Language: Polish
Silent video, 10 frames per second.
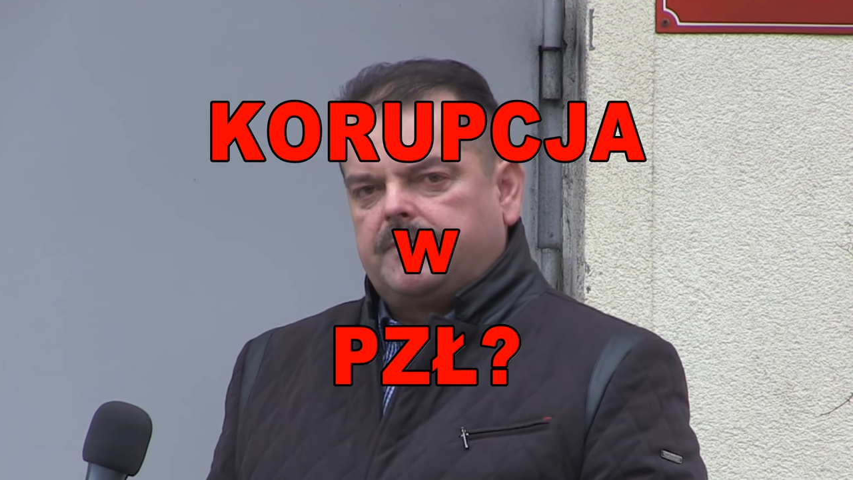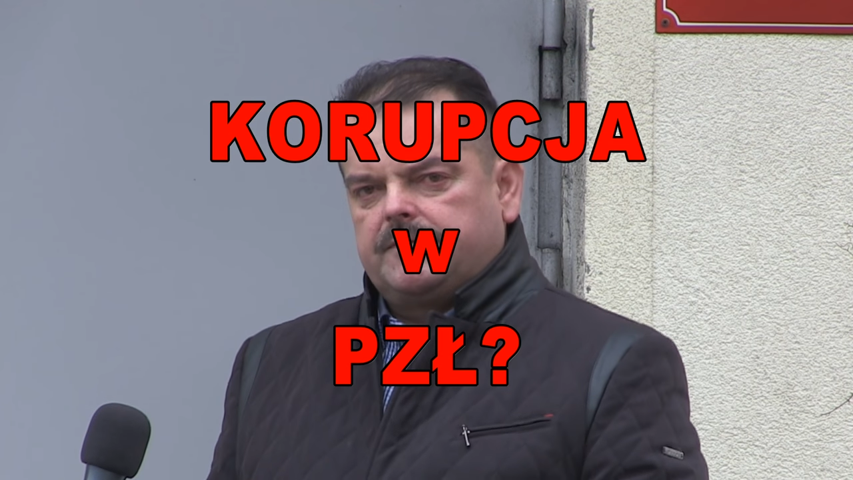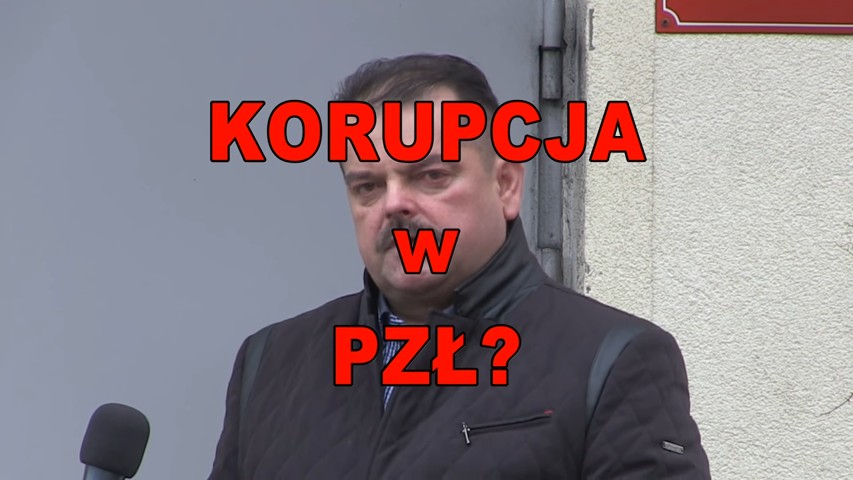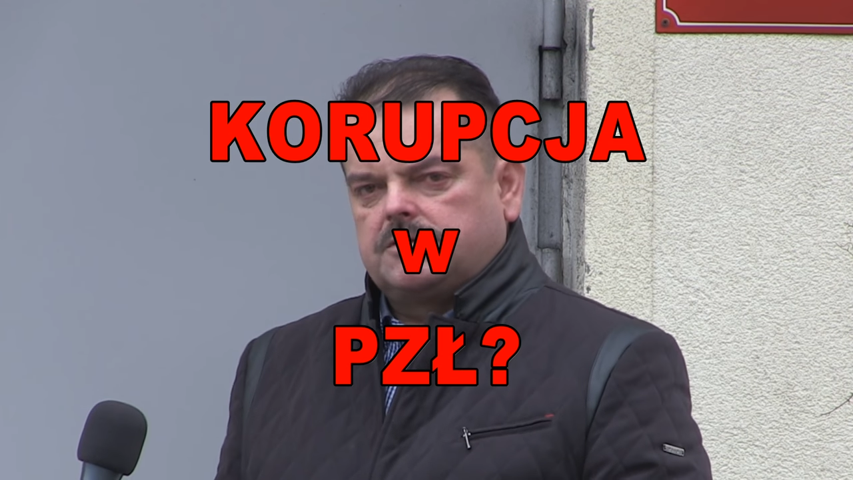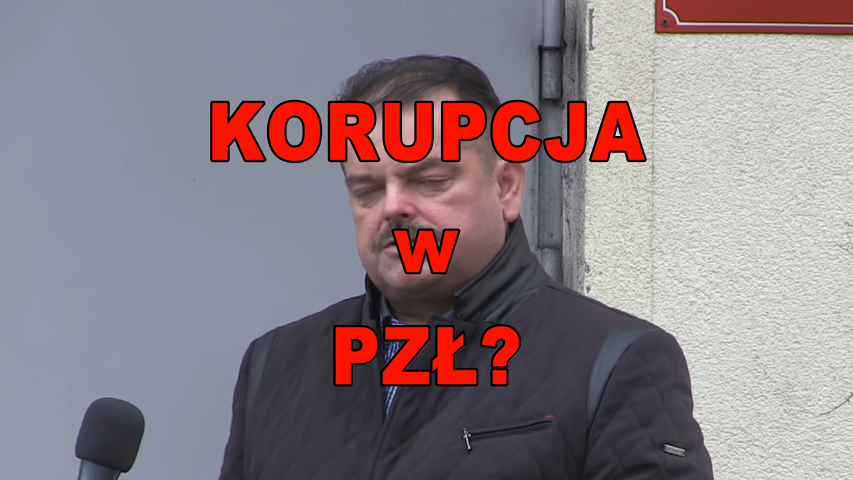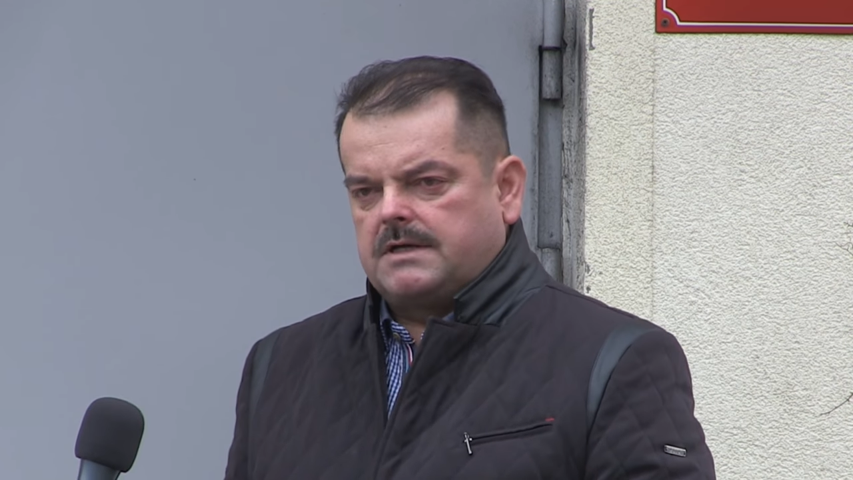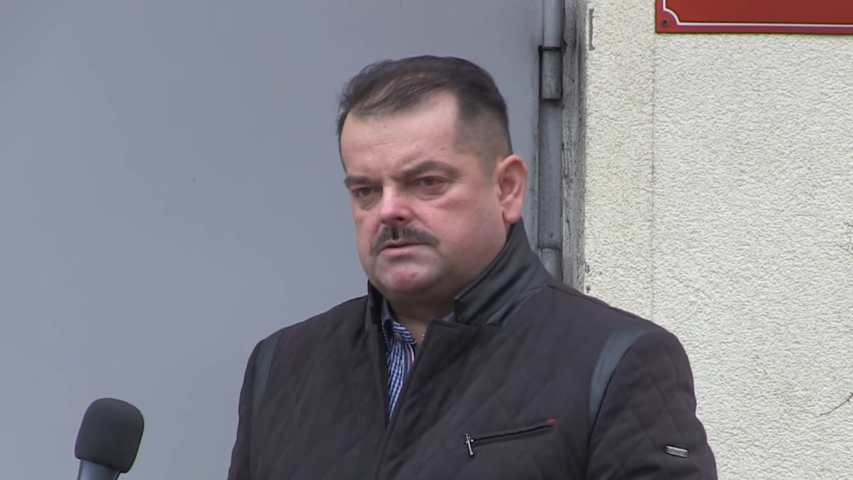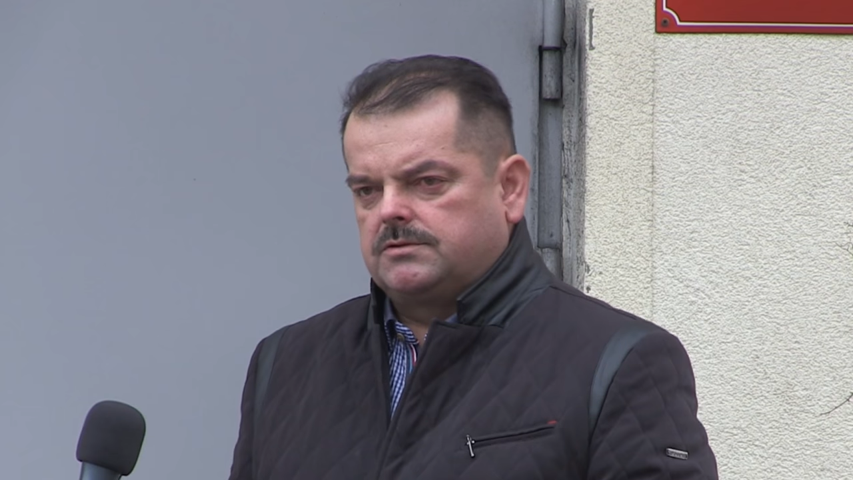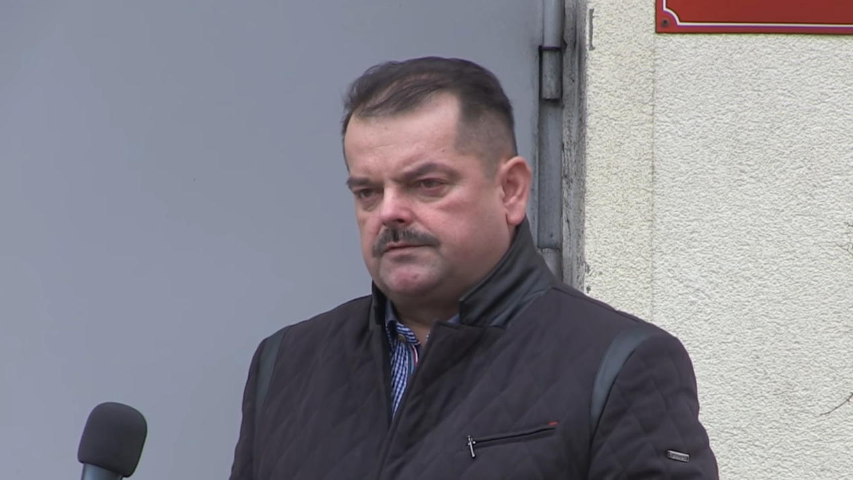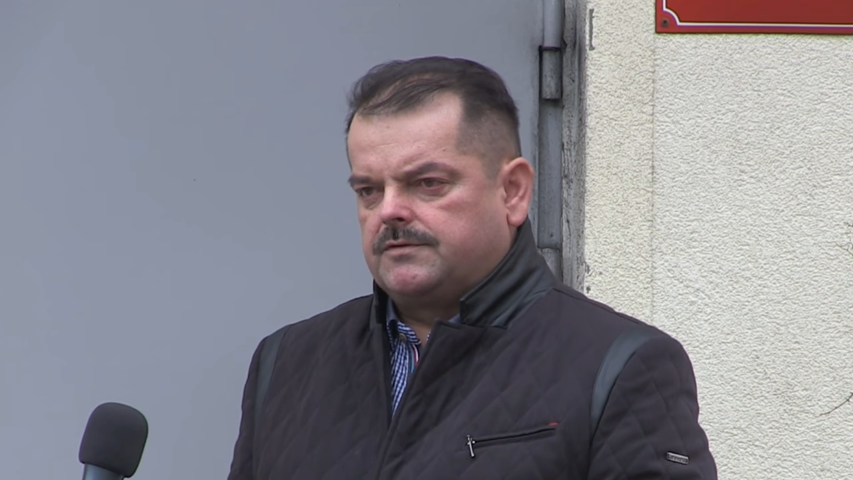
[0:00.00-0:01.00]
pewnego
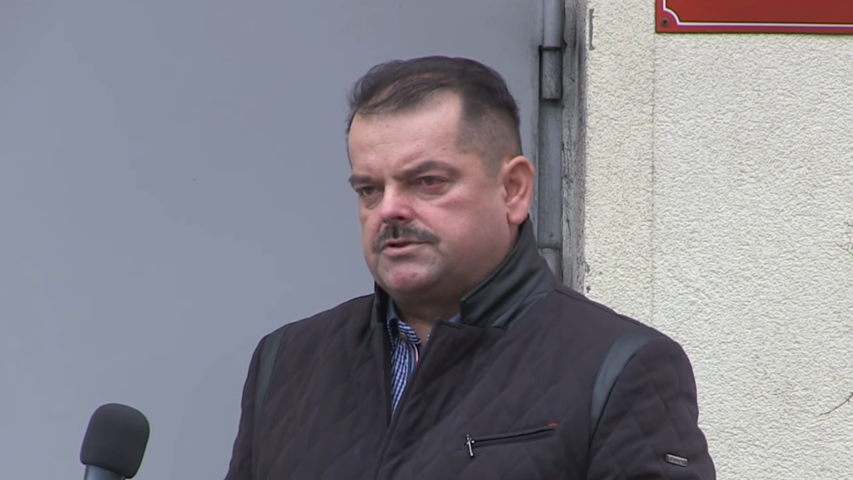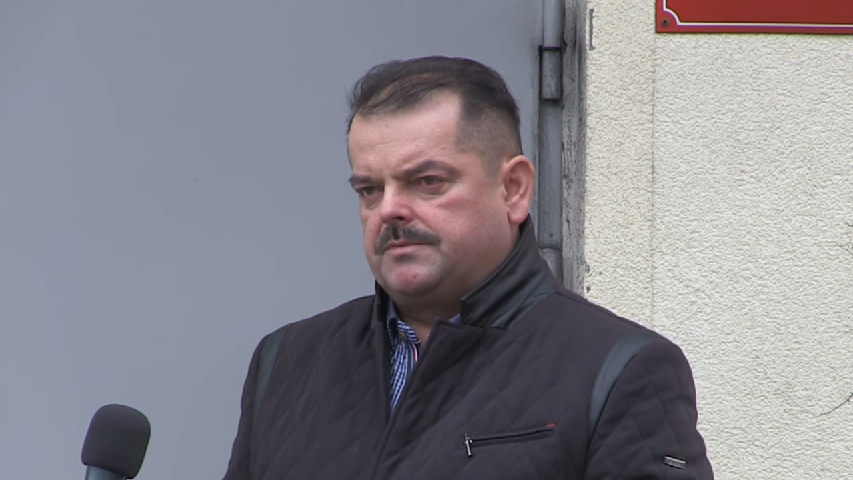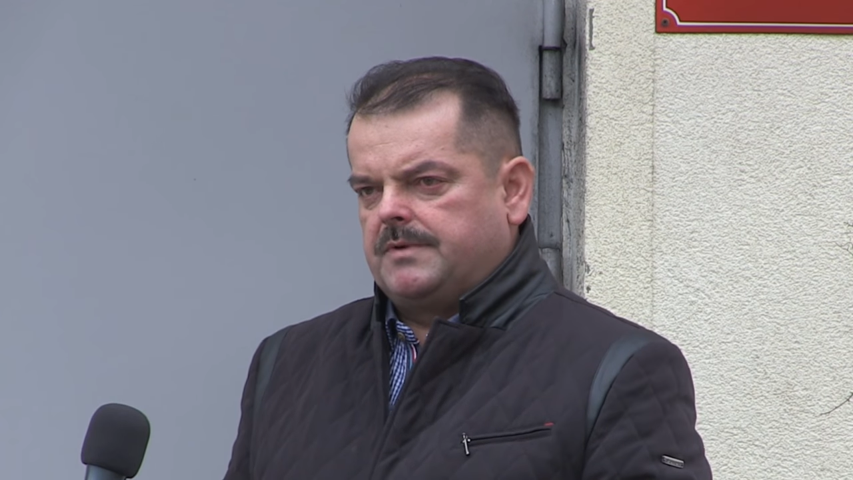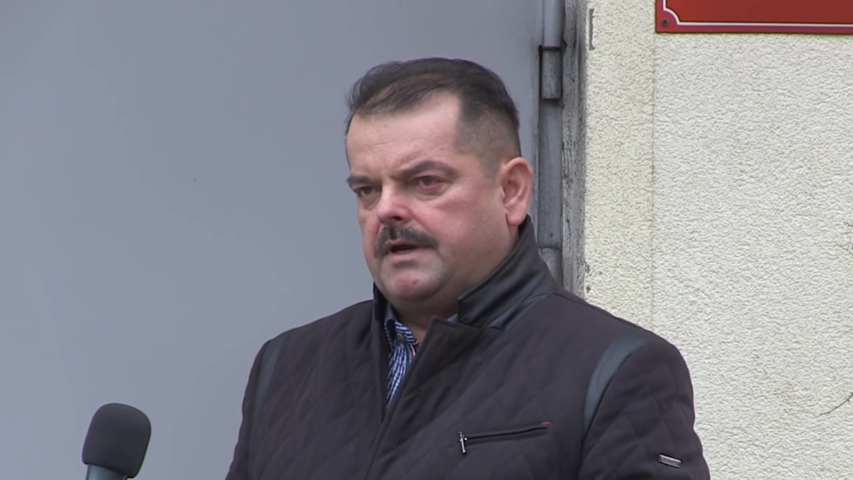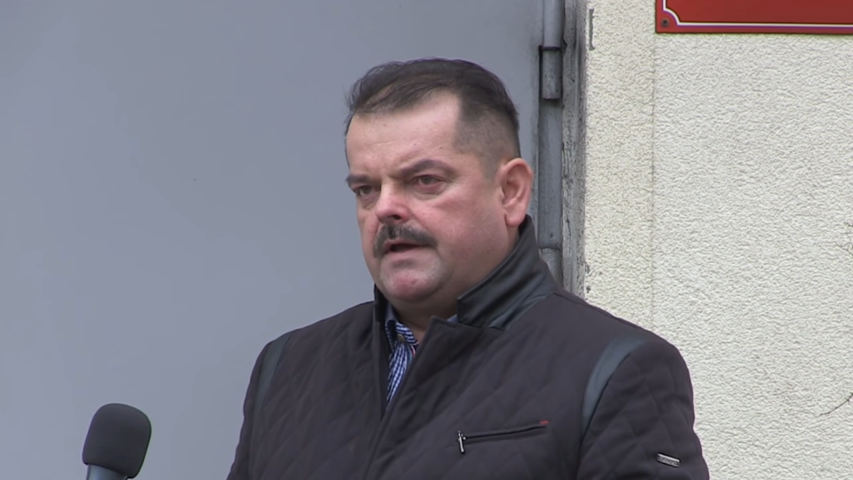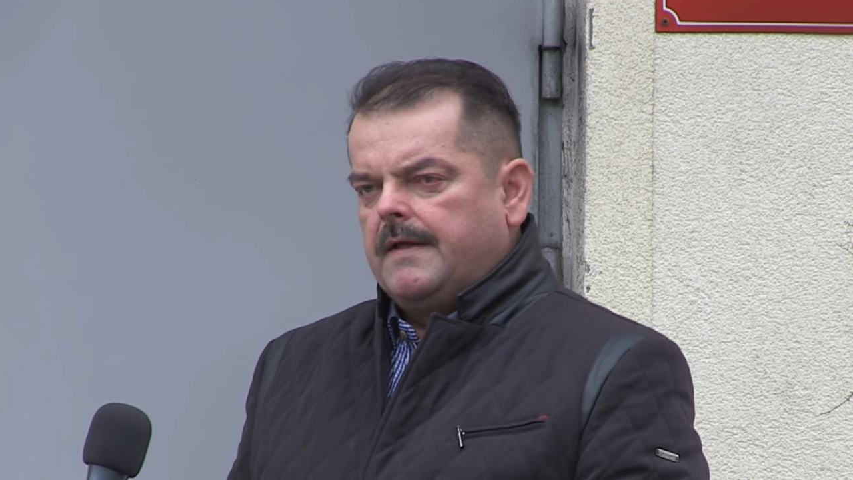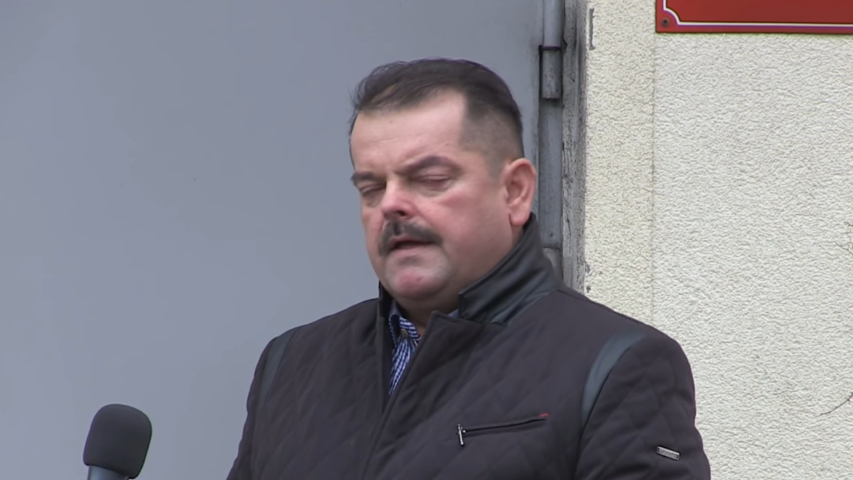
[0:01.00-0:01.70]
czasu tworzymy